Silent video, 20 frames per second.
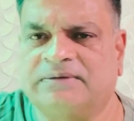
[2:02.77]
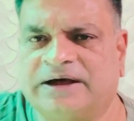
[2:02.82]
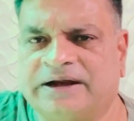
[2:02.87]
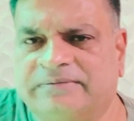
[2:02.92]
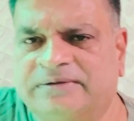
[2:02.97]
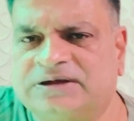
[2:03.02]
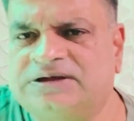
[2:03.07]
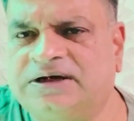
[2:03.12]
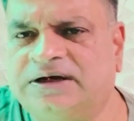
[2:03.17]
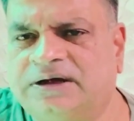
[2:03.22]

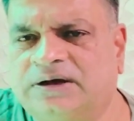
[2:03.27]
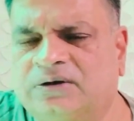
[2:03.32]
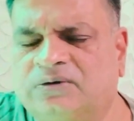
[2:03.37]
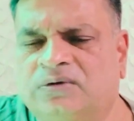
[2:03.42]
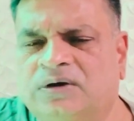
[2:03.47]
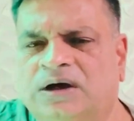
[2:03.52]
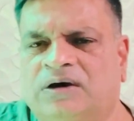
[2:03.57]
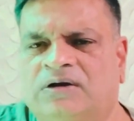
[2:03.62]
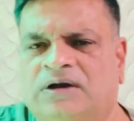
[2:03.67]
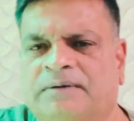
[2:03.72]
बारे में स्टडी
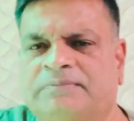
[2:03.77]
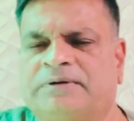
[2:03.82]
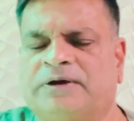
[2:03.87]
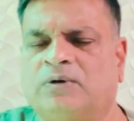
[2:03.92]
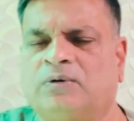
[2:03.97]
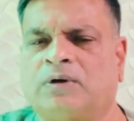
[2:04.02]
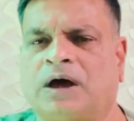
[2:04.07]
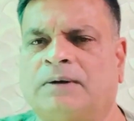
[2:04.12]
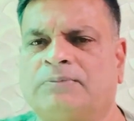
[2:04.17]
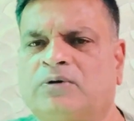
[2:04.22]
करूंगा और आपके
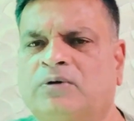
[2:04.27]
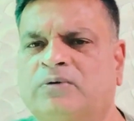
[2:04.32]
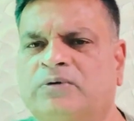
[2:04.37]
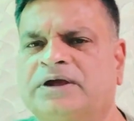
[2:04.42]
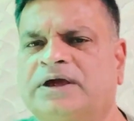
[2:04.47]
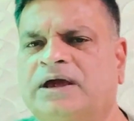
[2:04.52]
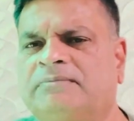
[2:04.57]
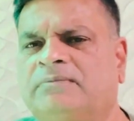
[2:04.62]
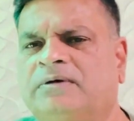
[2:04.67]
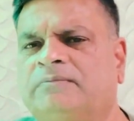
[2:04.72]
आपको
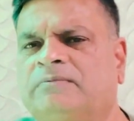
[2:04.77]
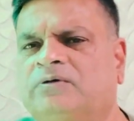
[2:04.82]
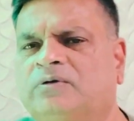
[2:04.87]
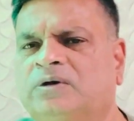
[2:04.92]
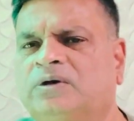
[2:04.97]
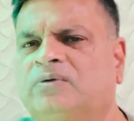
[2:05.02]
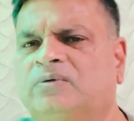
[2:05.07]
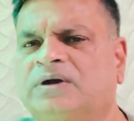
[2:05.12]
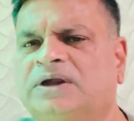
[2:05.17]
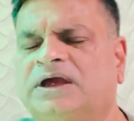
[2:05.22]
उनके
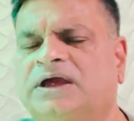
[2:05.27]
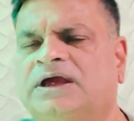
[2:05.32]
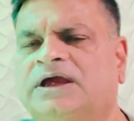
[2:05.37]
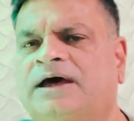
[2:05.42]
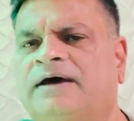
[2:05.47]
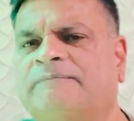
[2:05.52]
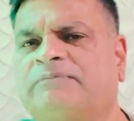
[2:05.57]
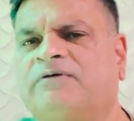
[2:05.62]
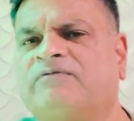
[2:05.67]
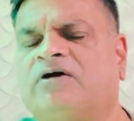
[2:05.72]
उन, उनकी
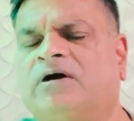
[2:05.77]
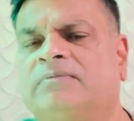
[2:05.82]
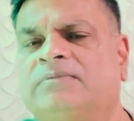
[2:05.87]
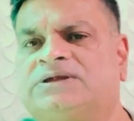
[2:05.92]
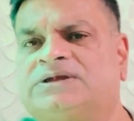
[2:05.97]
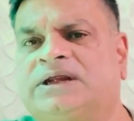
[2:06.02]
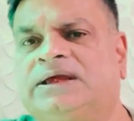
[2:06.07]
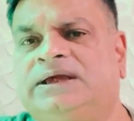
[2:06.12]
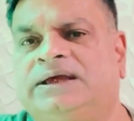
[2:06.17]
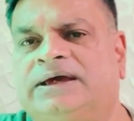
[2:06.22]
क्या
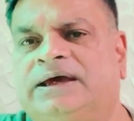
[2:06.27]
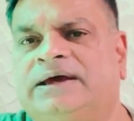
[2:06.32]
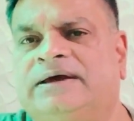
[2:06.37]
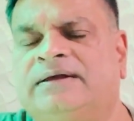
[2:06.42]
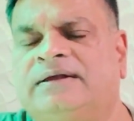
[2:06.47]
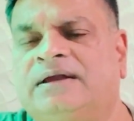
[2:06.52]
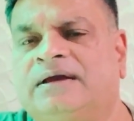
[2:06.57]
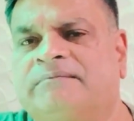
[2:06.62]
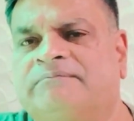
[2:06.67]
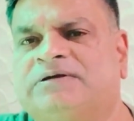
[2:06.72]
परफॉर्मेंस रही है
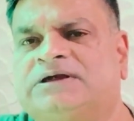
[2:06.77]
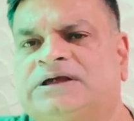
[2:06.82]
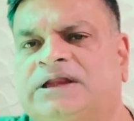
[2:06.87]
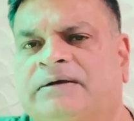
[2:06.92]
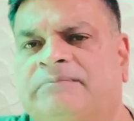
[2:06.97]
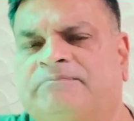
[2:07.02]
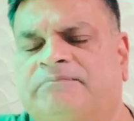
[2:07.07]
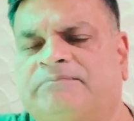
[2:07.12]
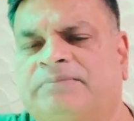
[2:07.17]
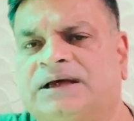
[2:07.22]

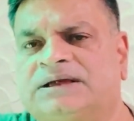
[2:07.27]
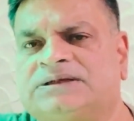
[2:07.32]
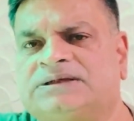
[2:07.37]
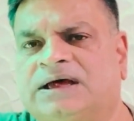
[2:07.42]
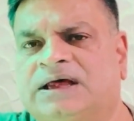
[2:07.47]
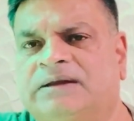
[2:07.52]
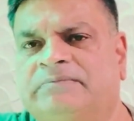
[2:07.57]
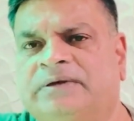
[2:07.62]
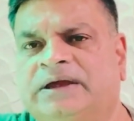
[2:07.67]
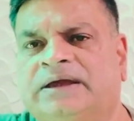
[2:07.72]
पिछले पाँच
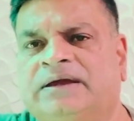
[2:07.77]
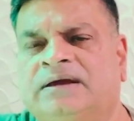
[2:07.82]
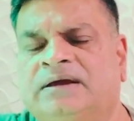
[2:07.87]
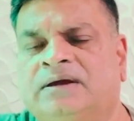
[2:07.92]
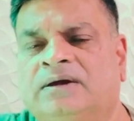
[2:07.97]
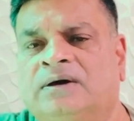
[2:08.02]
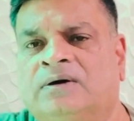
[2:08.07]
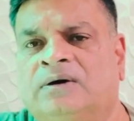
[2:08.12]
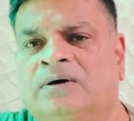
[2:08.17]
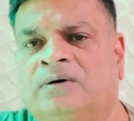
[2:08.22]
साल में
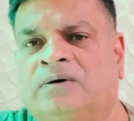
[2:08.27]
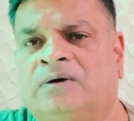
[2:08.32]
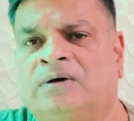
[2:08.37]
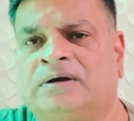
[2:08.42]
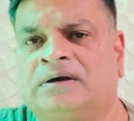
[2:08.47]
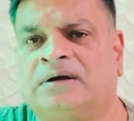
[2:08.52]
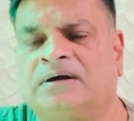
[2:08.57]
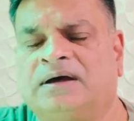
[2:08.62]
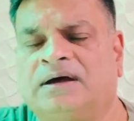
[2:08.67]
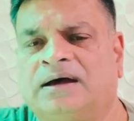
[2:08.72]

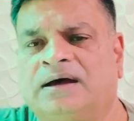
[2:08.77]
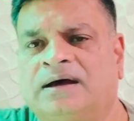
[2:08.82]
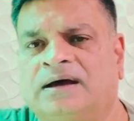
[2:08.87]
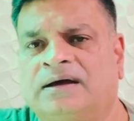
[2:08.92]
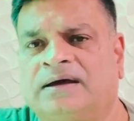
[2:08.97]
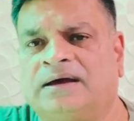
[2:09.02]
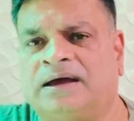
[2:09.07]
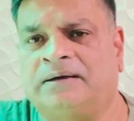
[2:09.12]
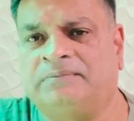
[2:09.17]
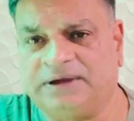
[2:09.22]
और
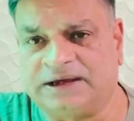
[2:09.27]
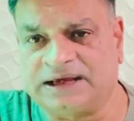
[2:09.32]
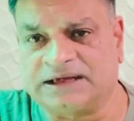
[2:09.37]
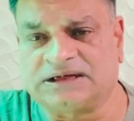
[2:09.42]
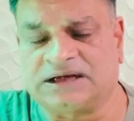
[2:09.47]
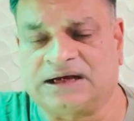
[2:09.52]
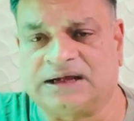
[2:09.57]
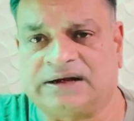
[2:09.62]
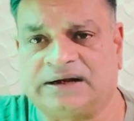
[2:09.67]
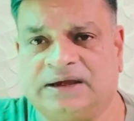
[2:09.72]
अभी
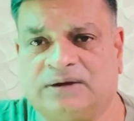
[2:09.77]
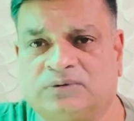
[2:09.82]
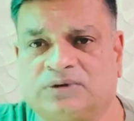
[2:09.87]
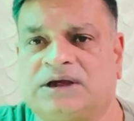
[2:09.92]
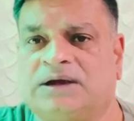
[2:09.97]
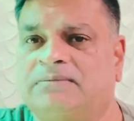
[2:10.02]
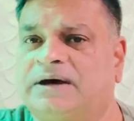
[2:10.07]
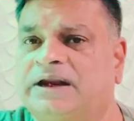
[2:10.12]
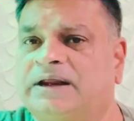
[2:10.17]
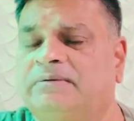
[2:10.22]
कैसा कर रहे हैं
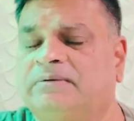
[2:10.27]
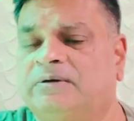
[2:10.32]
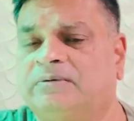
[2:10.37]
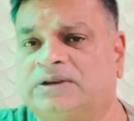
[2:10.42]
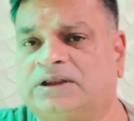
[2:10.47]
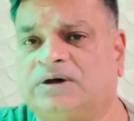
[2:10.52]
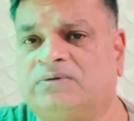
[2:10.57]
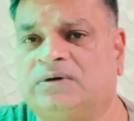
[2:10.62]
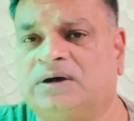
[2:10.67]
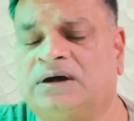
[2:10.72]
उसके बारे में
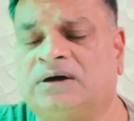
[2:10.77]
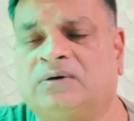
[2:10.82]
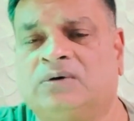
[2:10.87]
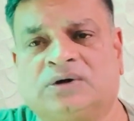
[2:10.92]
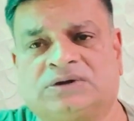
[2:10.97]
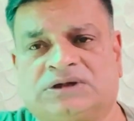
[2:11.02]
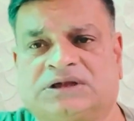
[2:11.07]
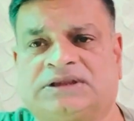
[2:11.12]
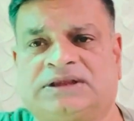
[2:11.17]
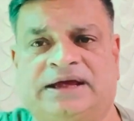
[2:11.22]
बताऊंगा
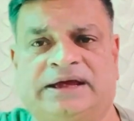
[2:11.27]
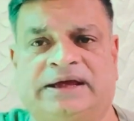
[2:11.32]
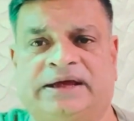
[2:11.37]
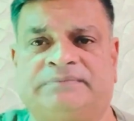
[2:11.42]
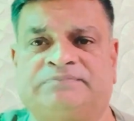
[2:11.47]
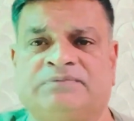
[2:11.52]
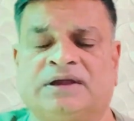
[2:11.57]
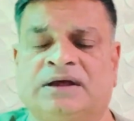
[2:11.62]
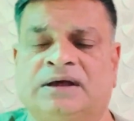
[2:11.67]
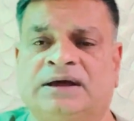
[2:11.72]
हो सकता
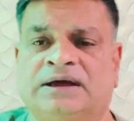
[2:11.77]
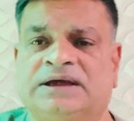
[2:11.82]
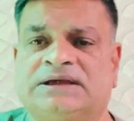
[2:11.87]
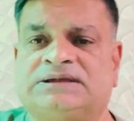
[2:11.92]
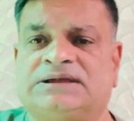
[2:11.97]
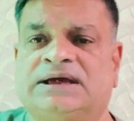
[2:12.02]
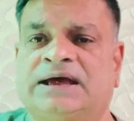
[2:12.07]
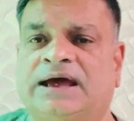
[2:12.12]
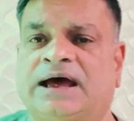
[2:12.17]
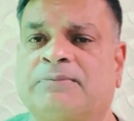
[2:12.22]
है
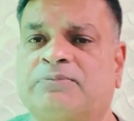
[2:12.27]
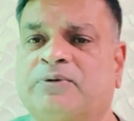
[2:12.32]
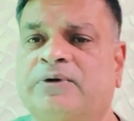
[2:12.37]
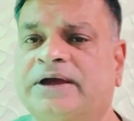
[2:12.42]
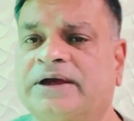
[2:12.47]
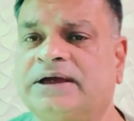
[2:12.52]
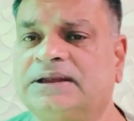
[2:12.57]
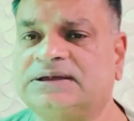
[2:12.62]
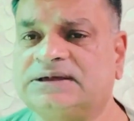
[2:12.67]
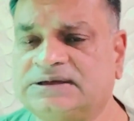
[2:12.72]
इससे आपको
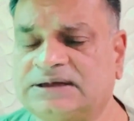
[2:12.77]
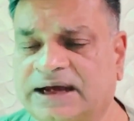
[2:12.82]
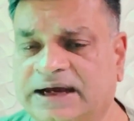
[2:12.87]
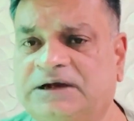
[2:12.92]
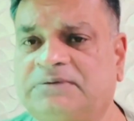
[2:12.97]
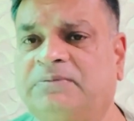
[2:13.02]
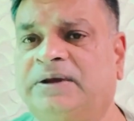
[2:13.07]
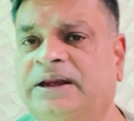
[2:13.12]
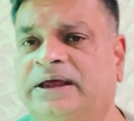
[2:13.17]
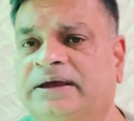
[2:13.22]
एक
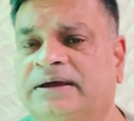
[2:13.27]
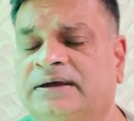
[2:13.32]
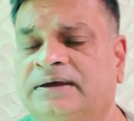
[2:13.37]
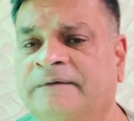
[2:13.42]
इंसाइट मिले